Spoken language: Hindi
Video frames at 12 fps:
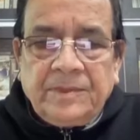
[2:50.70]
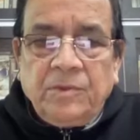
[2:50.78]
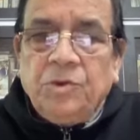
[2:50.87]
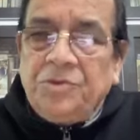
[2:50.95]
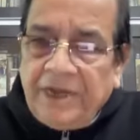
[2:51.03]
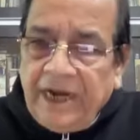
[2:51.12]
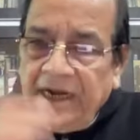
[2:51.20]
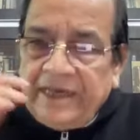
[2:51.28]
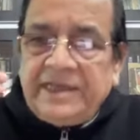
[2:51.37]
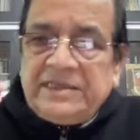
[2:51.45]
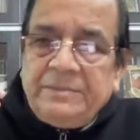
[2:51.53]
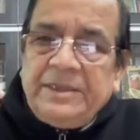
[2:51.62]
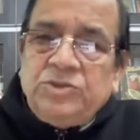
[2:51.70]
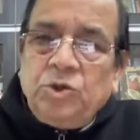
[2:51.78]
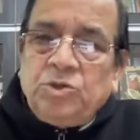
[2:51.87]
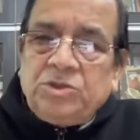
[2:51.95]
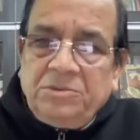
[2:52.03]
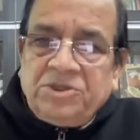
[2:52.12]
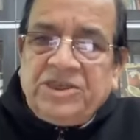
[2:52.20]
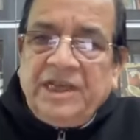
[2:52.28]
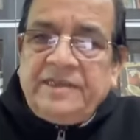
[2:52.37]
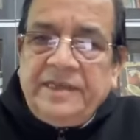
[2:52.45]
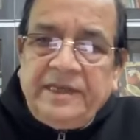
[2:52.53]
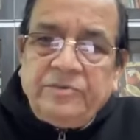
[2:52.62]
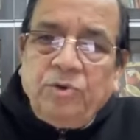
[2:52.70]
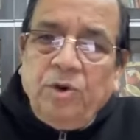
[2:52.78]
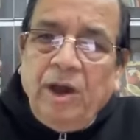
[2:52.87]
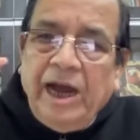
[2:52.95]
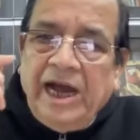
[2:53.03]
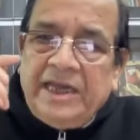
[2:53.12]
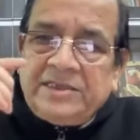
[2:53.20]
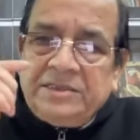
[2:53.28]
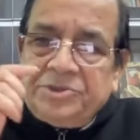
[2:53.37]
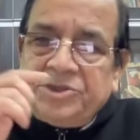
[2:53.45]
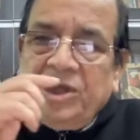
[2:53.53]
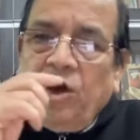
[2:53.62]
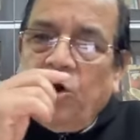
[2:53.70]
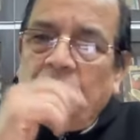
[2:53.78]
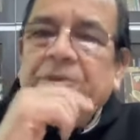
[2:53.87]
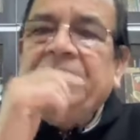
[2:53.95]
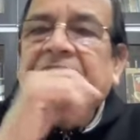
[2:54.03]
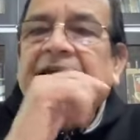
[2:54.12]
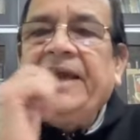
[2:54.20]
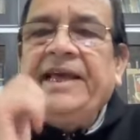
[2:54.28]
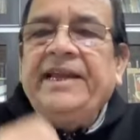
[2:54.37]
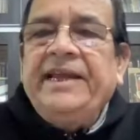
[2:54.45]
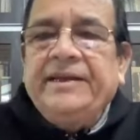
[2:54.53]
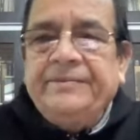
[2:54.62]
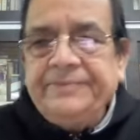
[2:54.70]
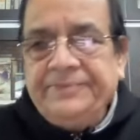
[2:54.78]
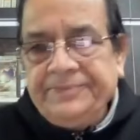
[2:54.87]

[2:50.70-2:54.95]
वो निराला के समय जो समस्या थी वो आज समस्या और भी ज्यादा गहरी है